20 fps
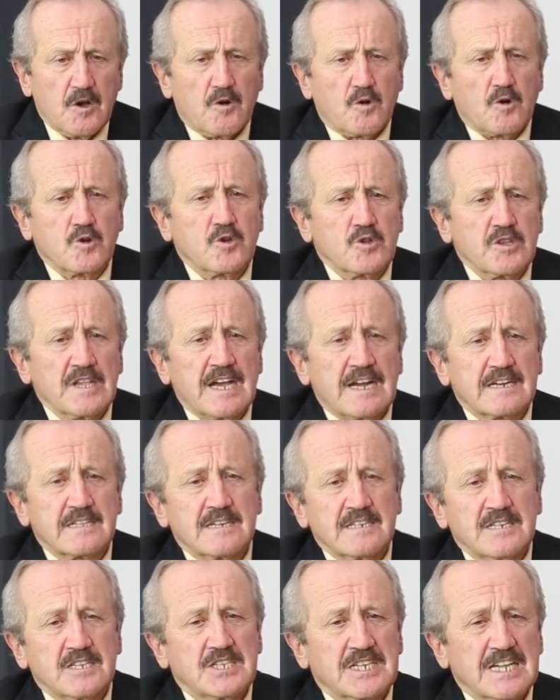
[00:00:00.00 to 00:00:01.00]
O
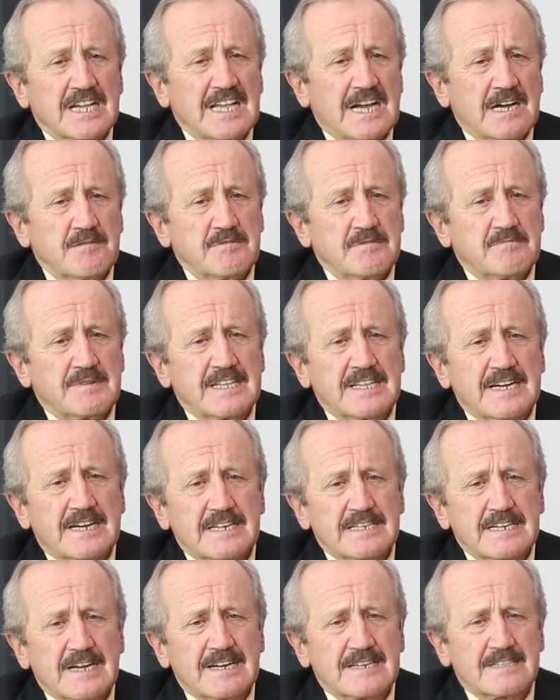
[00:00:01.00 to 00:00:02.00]
günlerde Hıncal abi
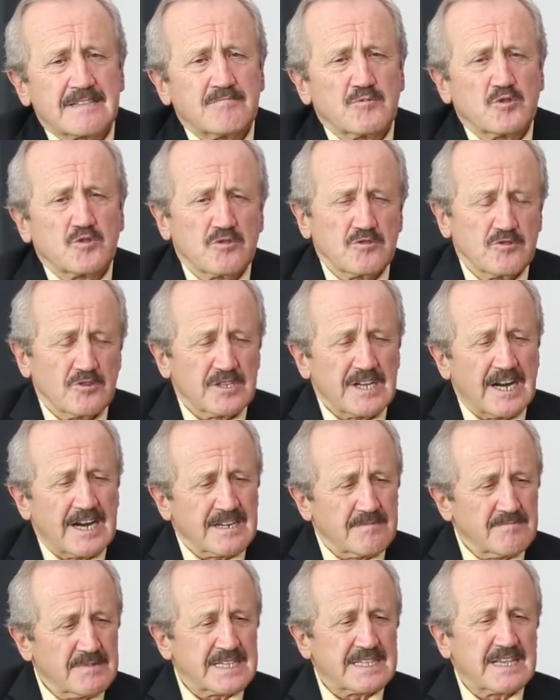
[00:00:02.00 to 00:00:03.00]
bana yardımcı oluyordu.
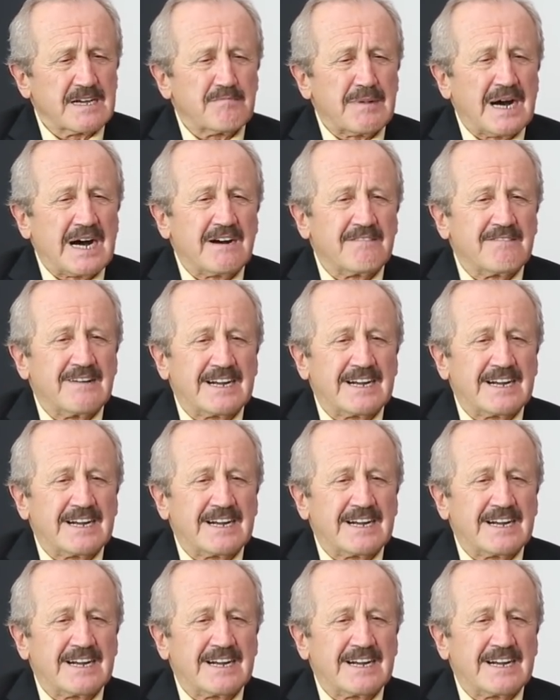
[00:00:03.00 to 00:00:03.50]
Aramızda bağ